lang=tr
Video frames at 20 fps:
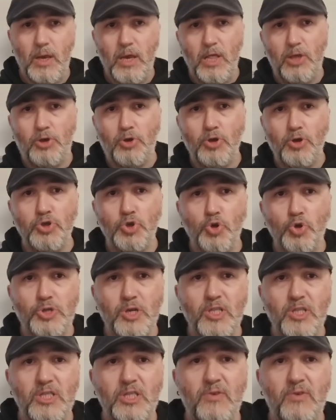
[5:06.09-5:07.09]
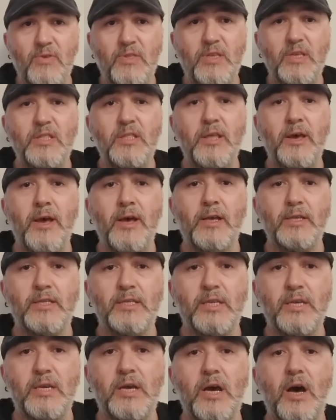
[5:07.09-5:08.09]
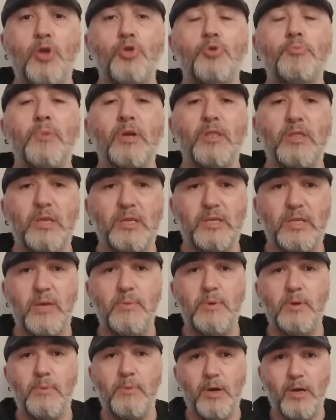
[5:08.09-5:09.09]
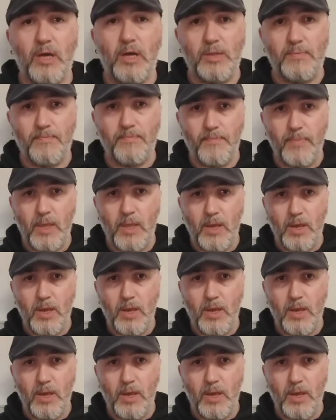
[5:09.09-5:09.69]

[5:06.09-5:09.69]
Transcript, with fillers: İlk önce hocanın tweetinde yazdığı kanun maddesine bir bakalım.